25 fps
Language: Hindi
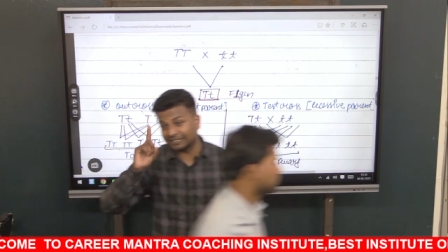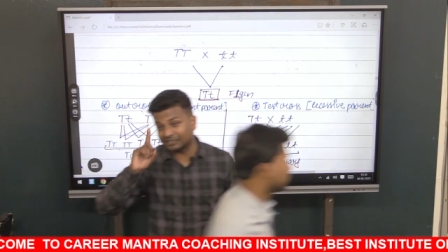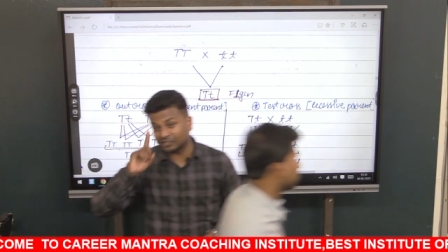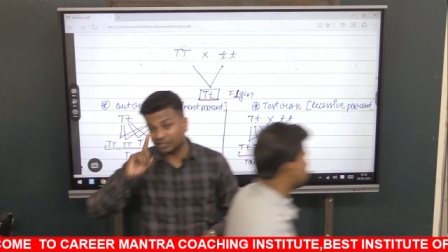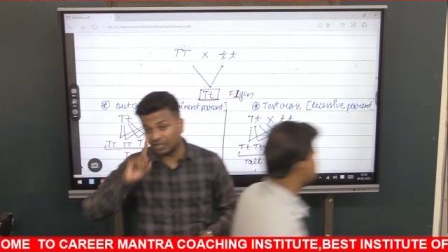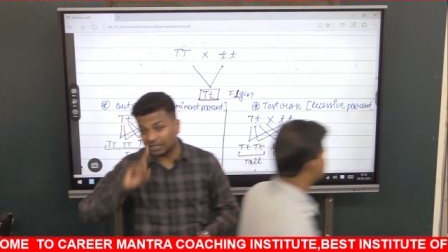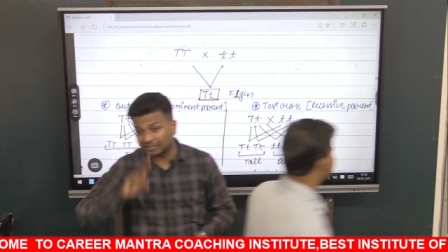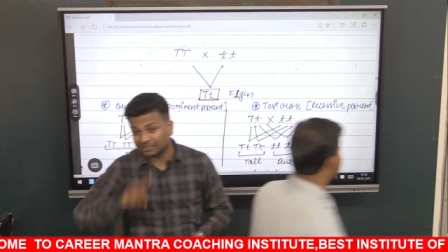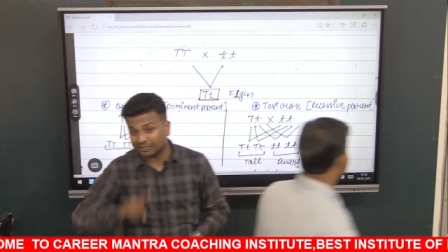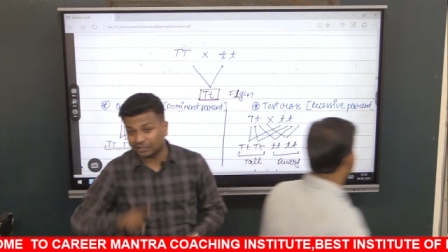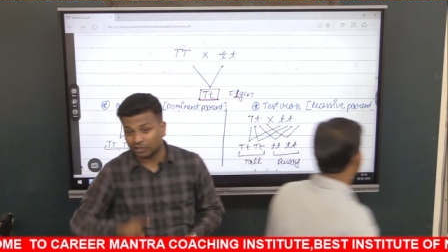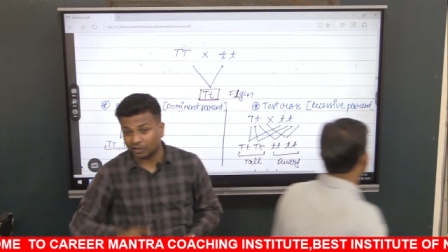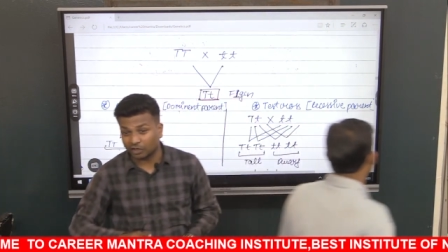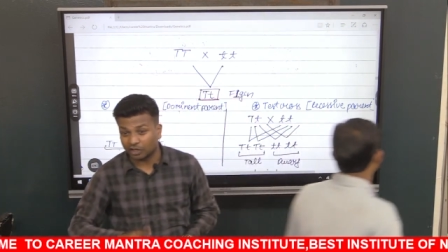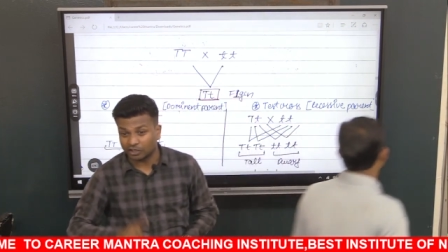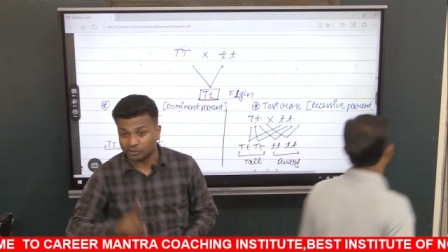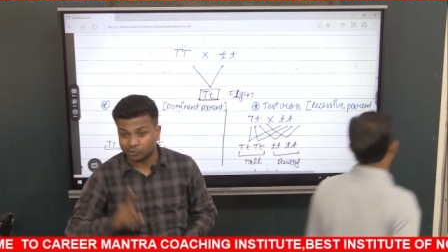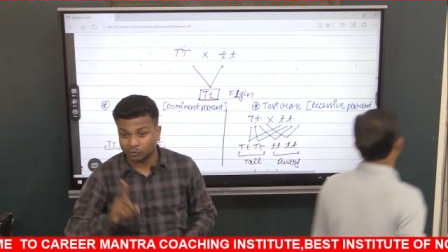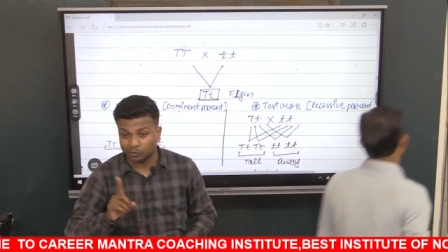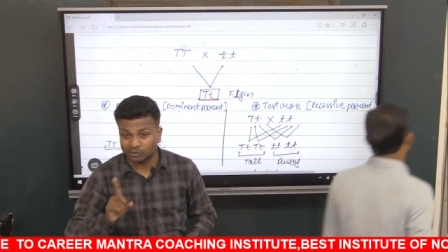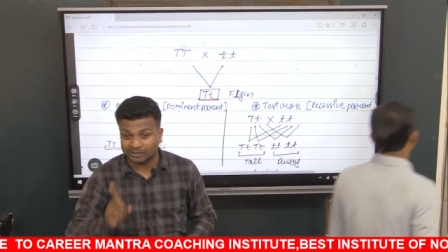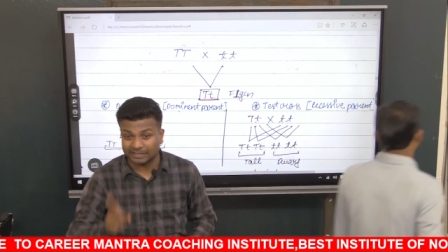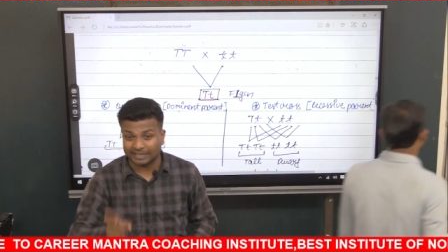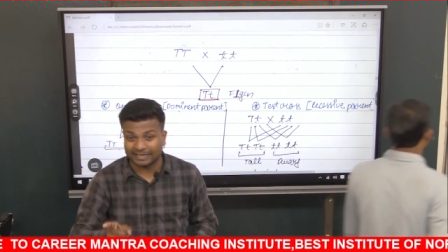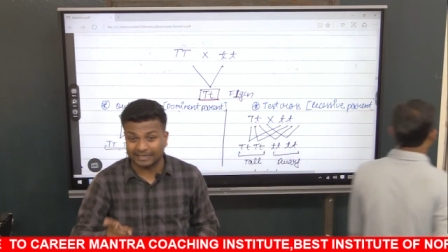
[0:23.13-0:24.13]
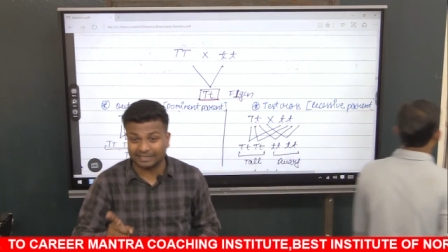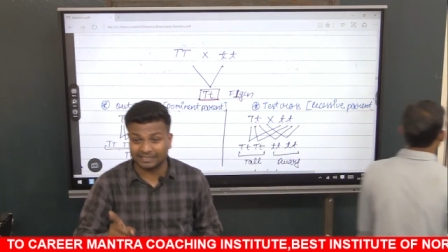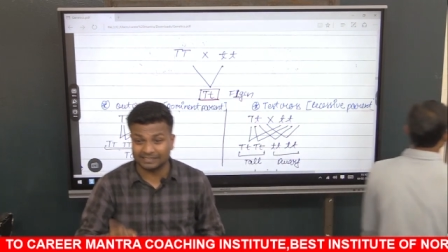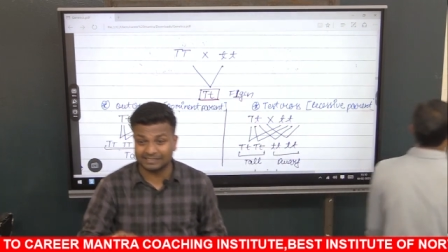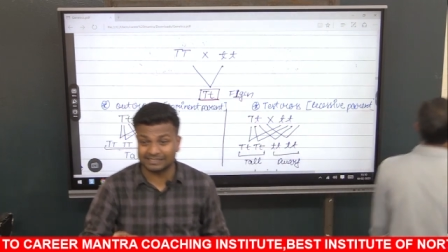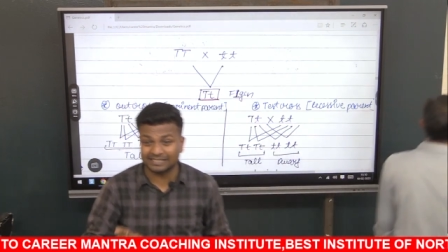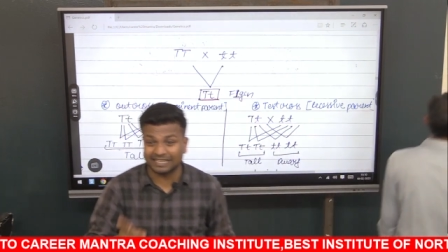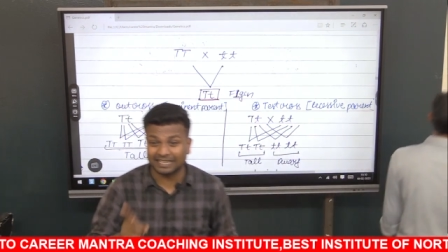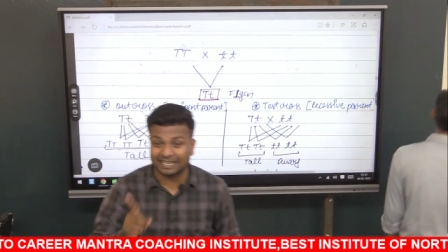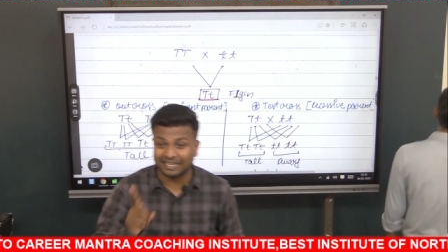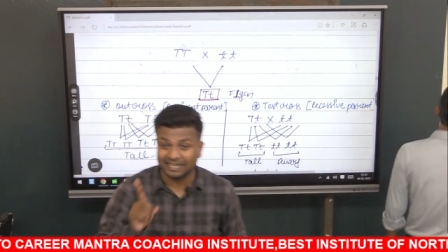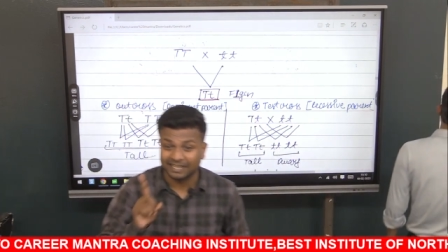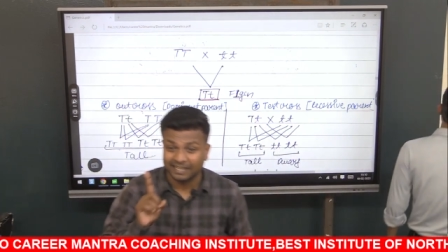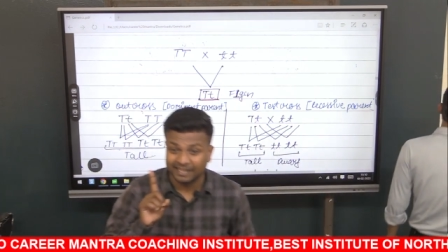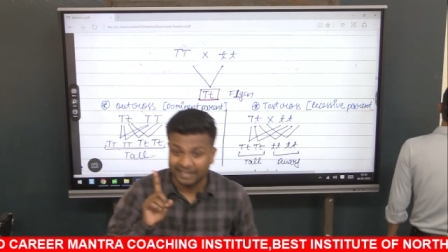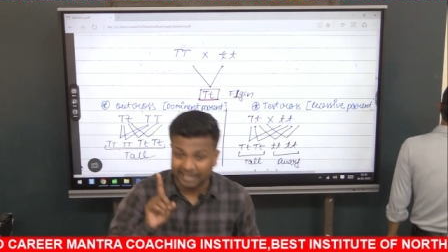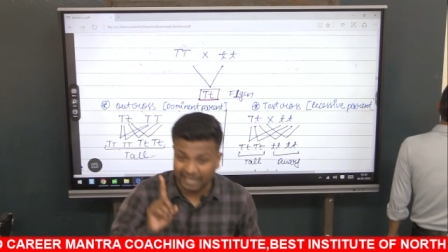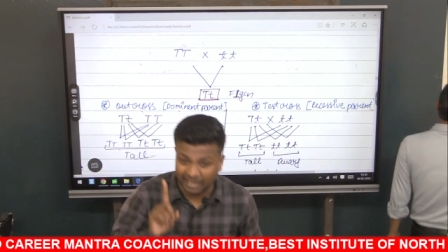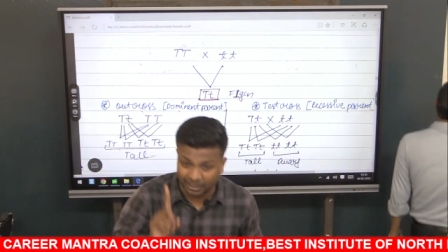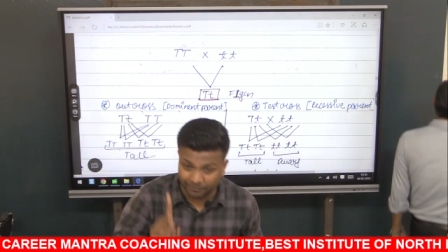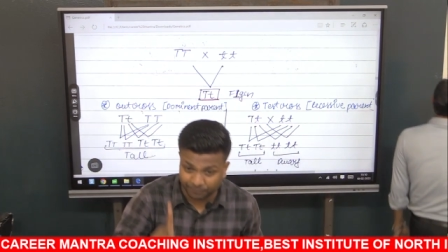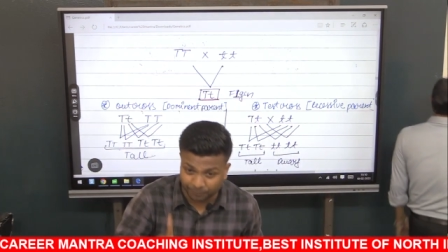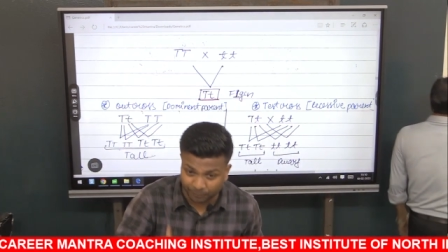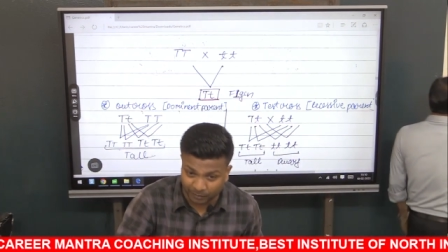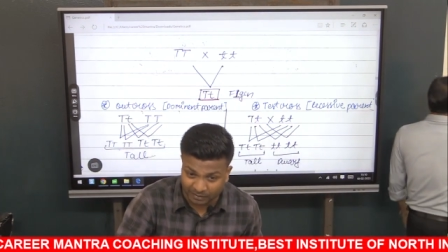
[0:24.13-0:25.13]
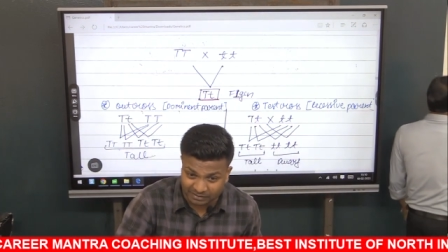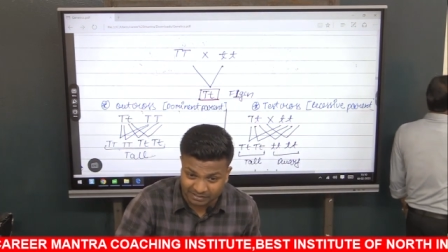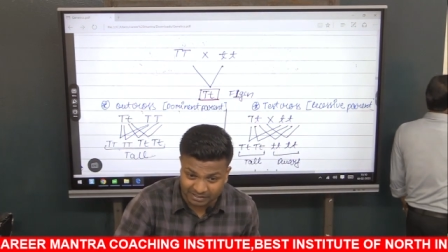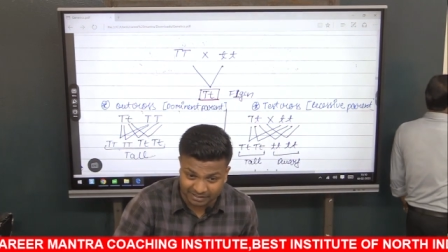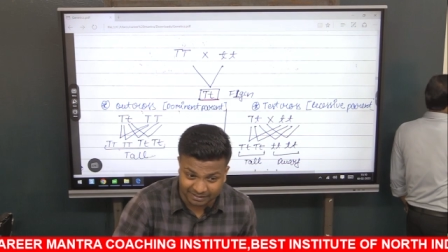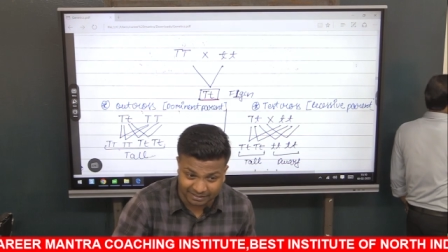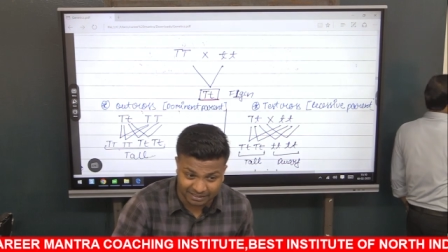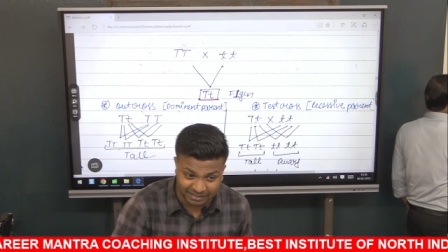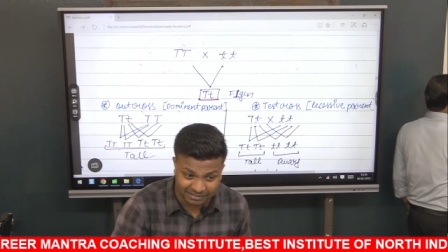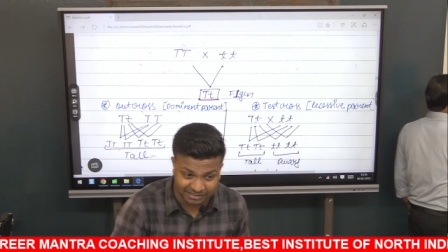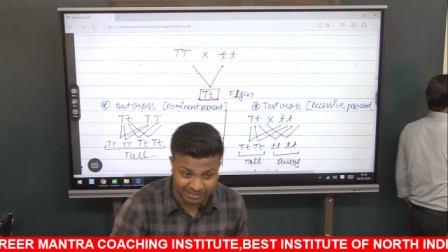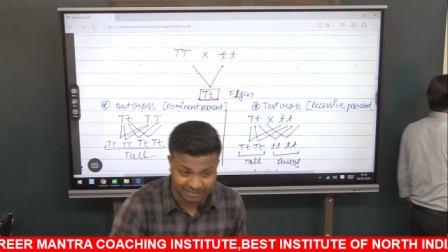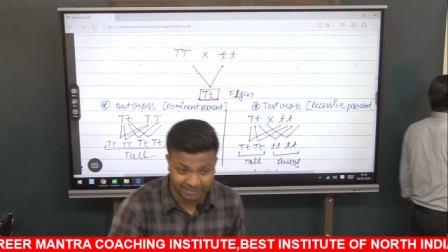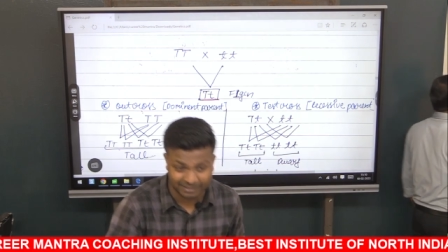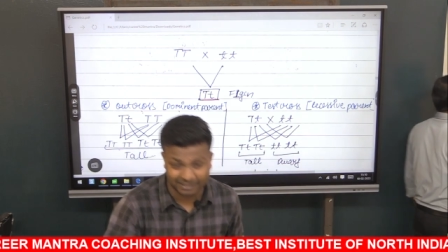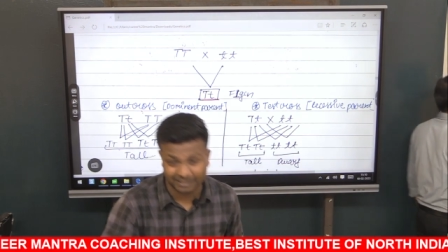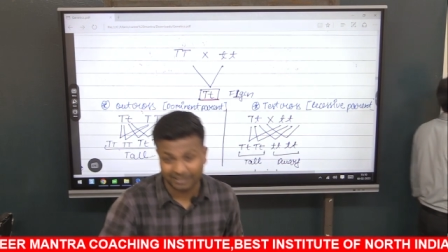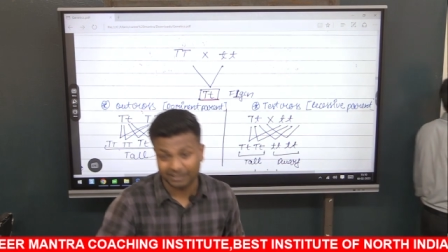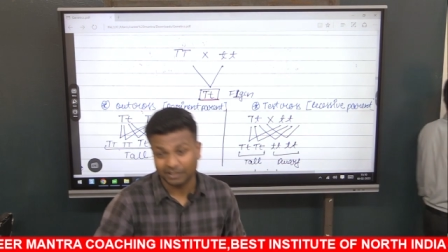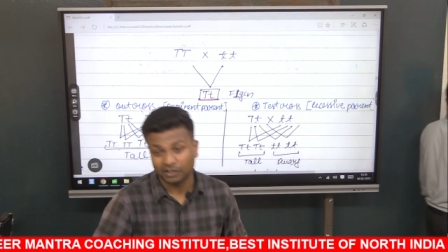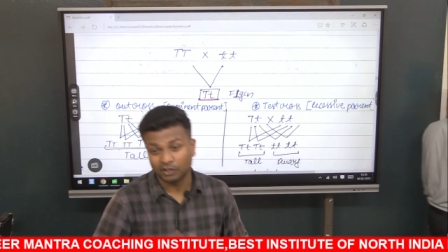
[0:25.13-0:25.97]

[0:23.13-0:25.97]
साथ क्रॉस होता है किसका F1 जनरेशन का